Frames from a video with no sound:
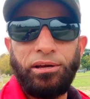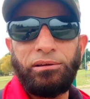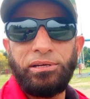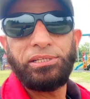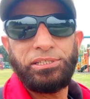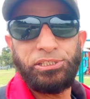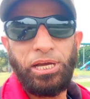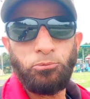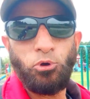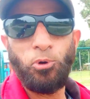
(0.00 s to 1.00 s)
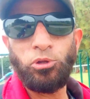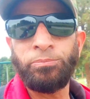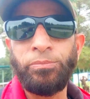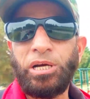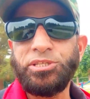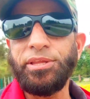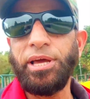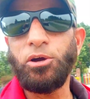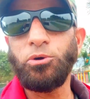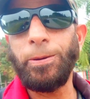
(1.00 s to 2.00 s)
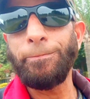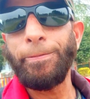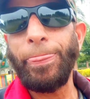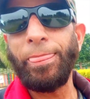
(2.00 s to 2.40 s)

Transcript: सारा ये आपको बहुत पसंद आया होगा